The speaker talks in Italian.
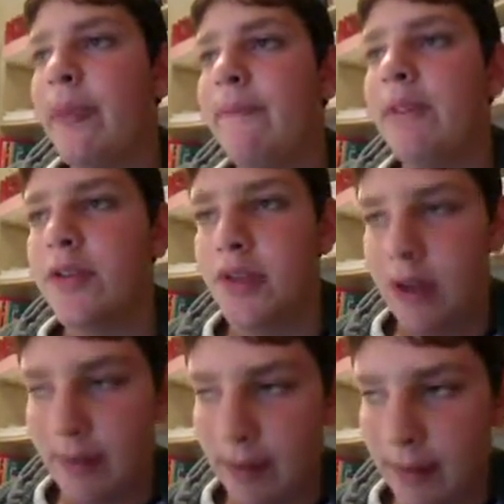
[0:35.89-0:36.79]
e vince
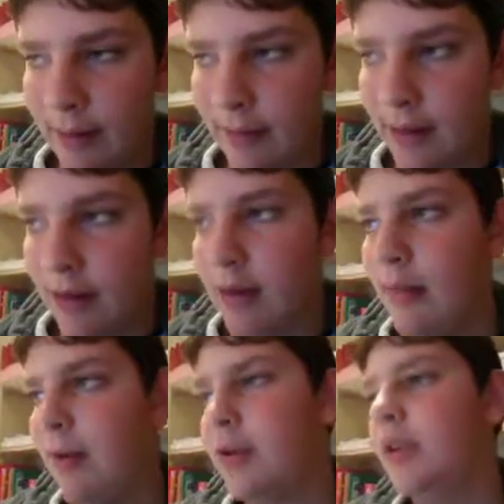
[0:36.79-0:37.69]
la, la, la,
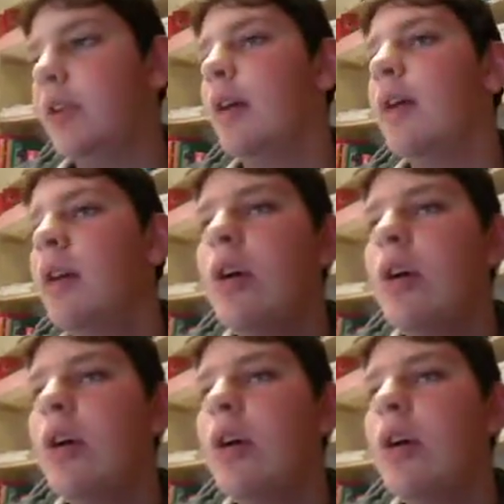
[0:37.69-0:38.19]
la partita.